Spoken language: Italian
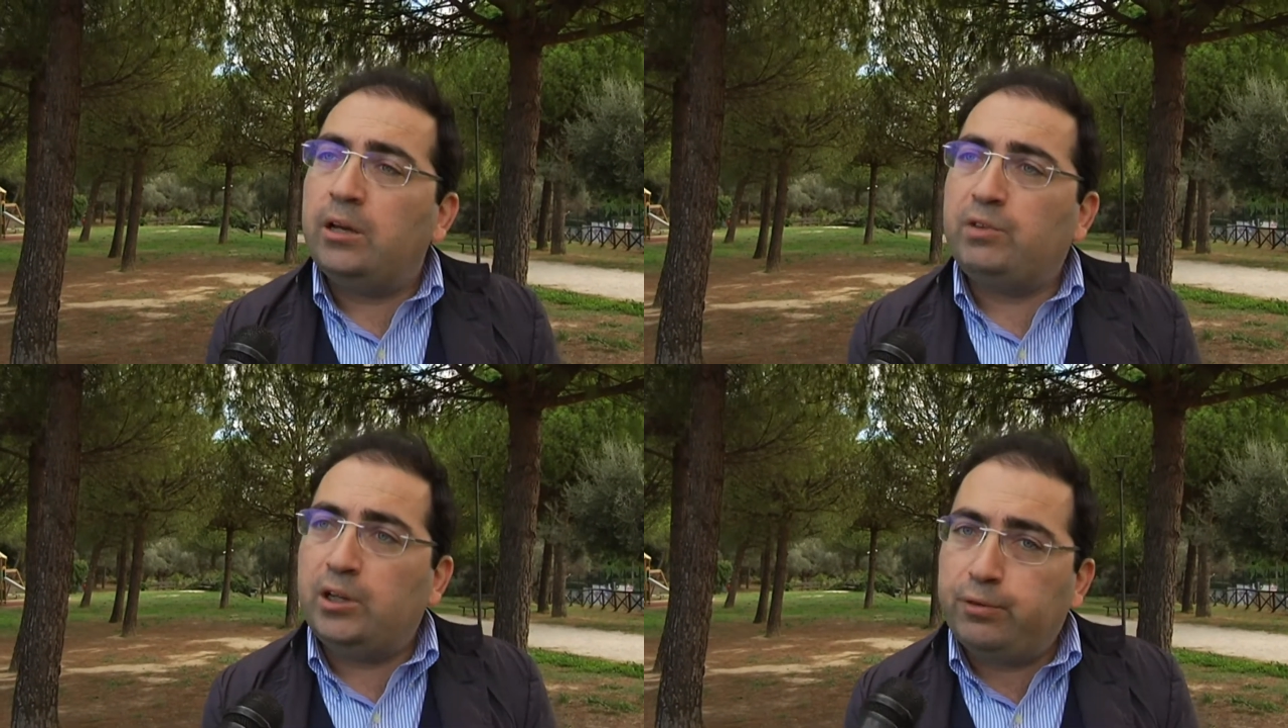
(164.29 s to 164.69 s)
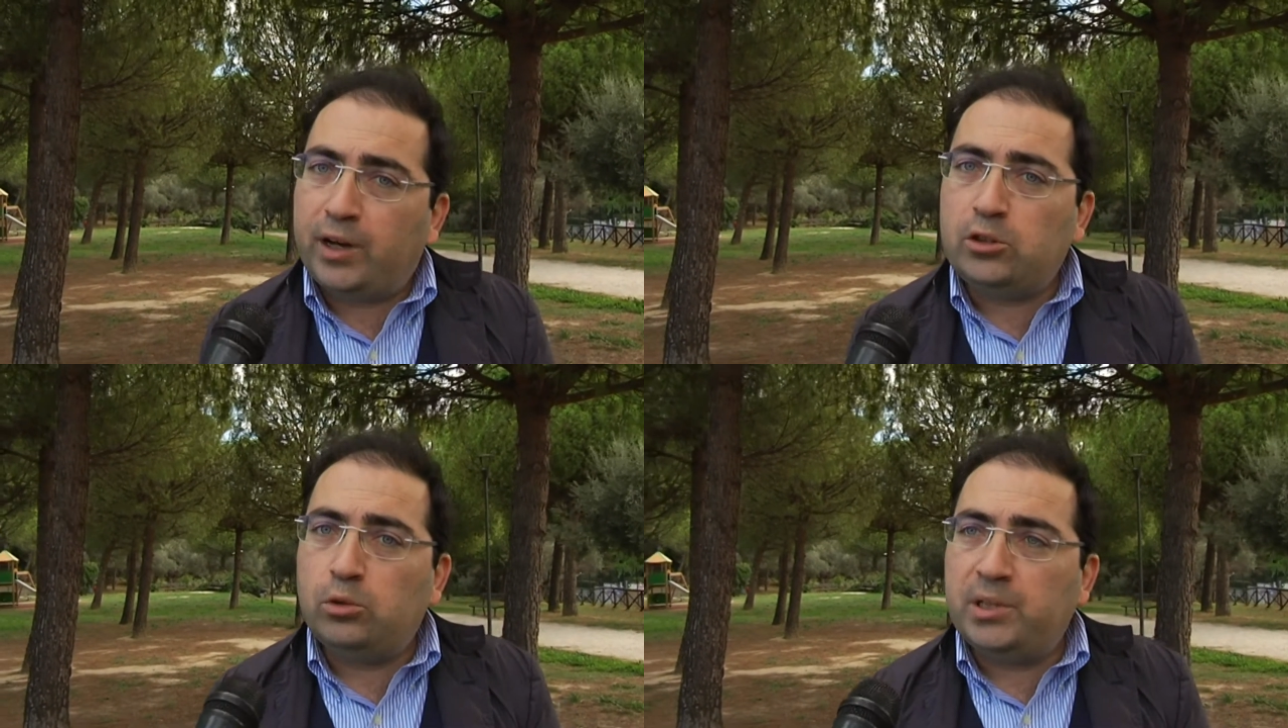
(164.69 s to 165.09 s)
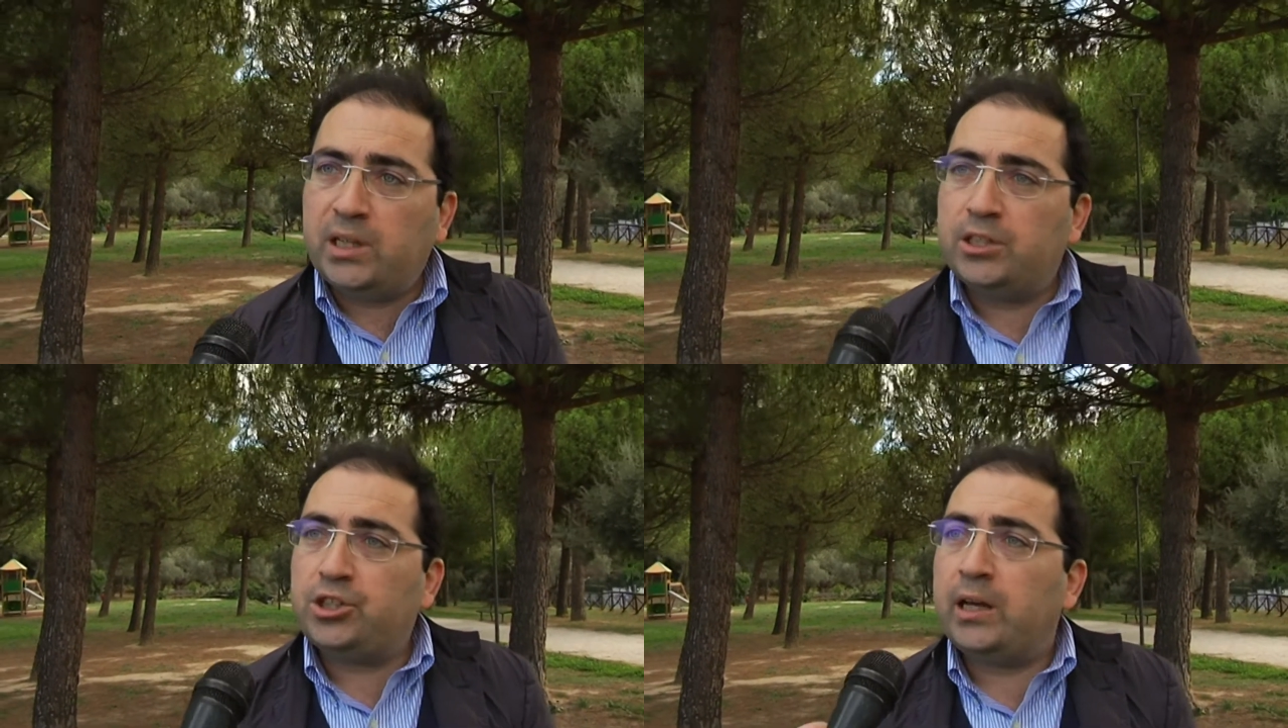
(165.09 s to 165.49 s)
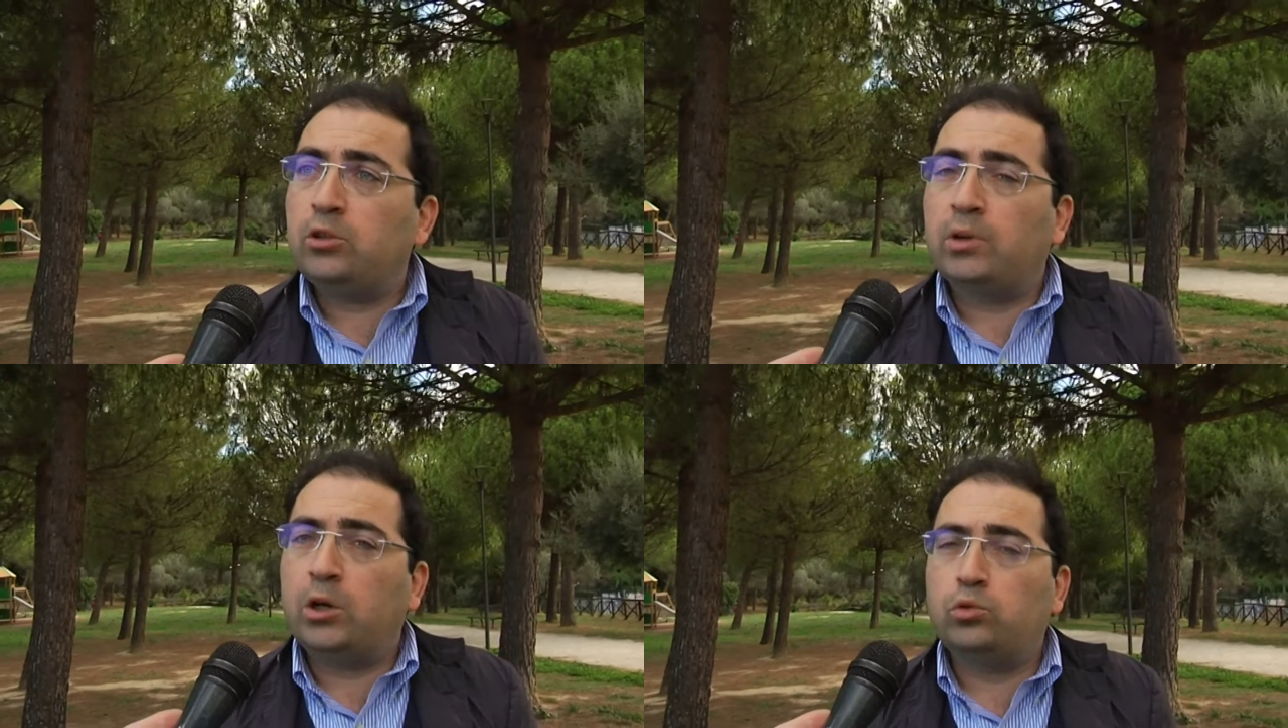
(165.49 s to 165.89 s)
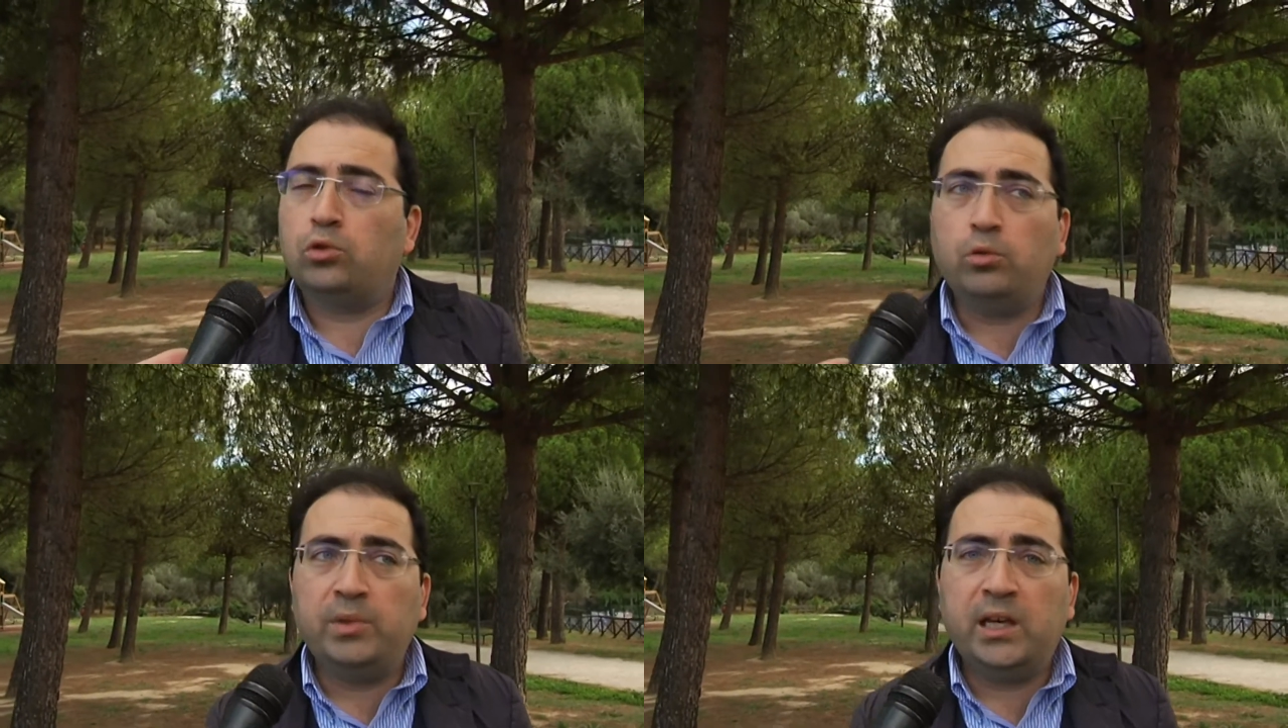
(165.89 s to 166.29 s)
viene fatto perché hanno
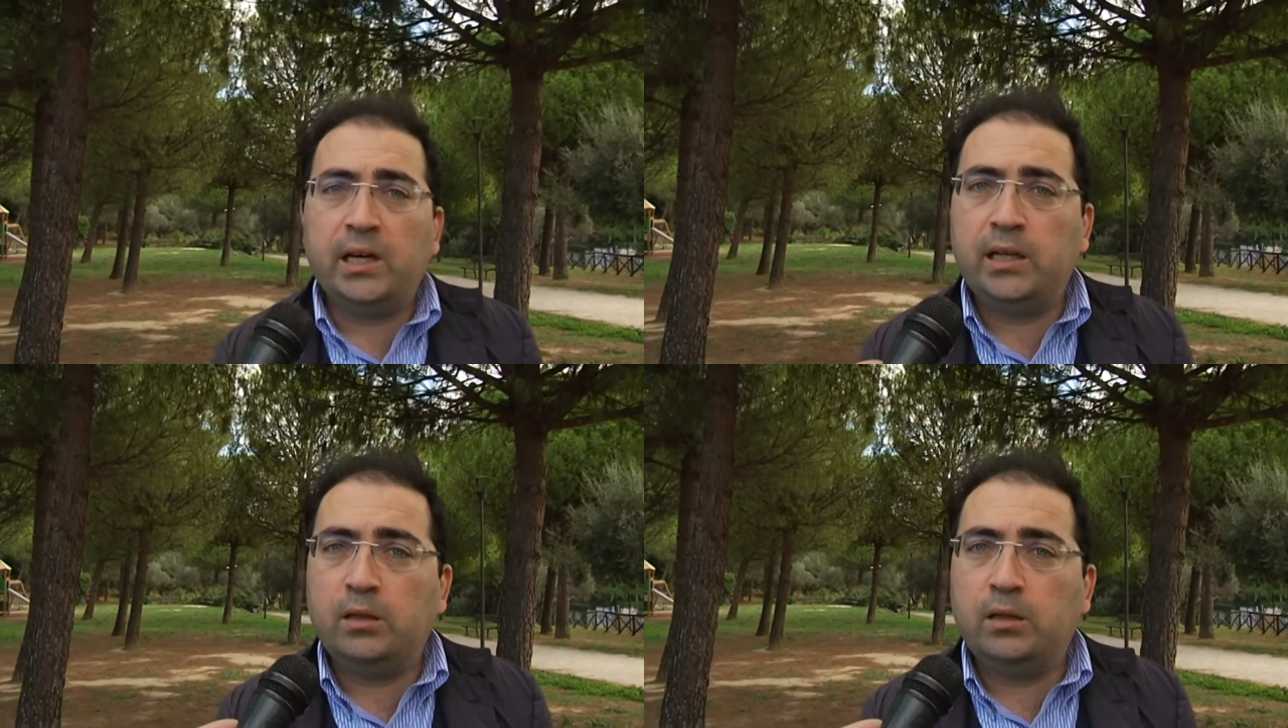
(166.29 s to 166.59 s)
un'autonomia che